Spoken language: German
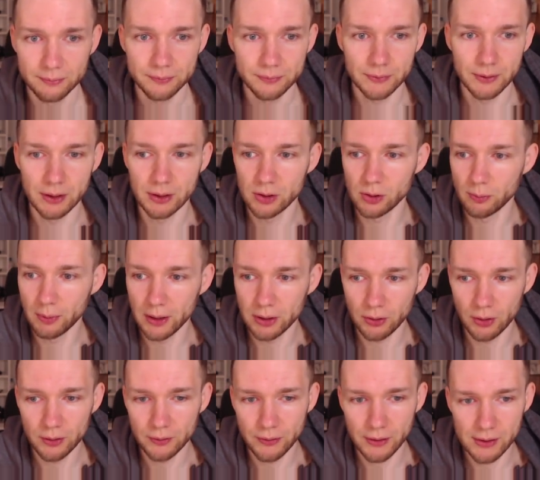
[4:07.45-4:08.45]
Ne? Sobald
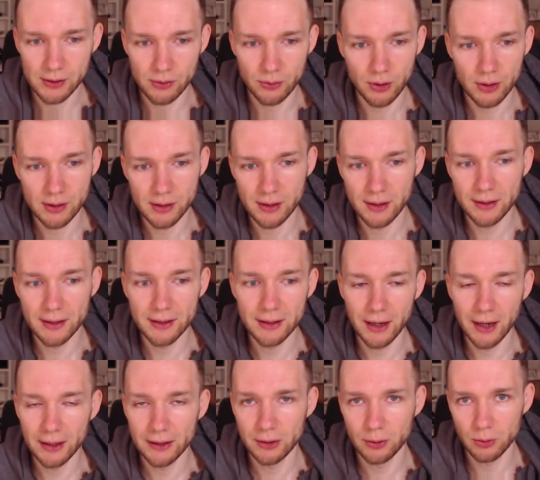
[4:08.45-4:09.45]
irgendwas Neues in Lidl,
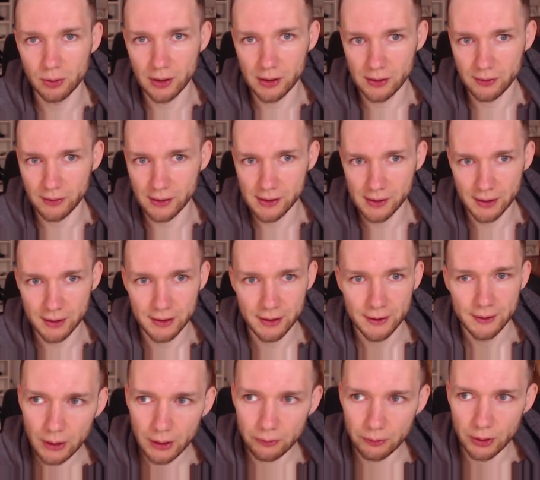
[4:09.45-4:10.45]
Aldi oder sowas ist,
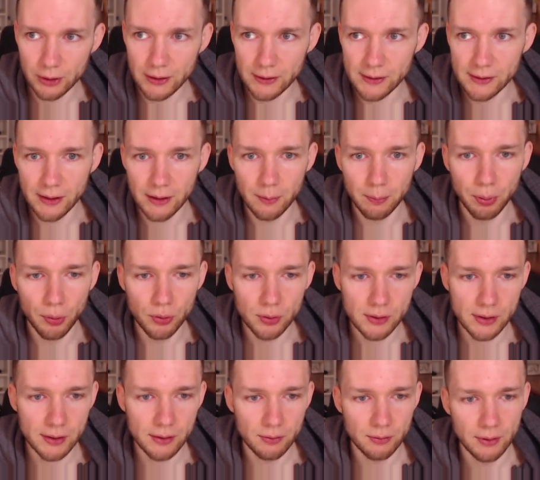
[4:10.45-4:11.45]
wird das hier
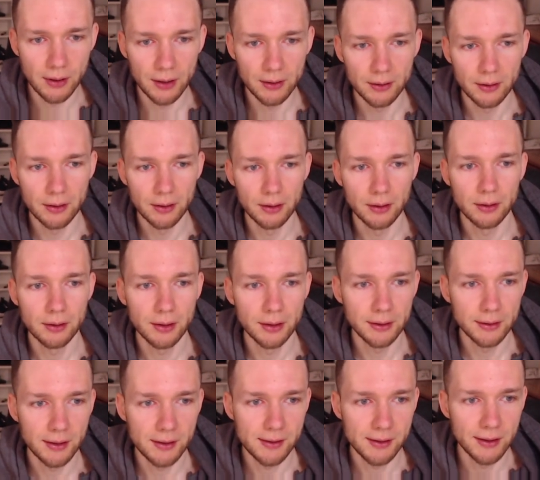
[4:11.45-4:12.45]
gepostet und dann äh,
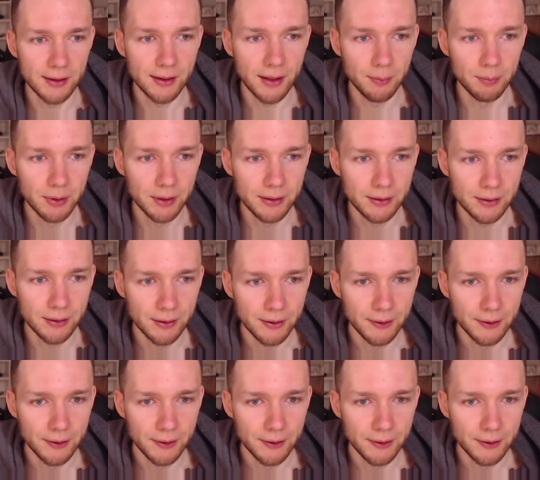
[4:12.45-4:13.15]
kriegt das jeder mit.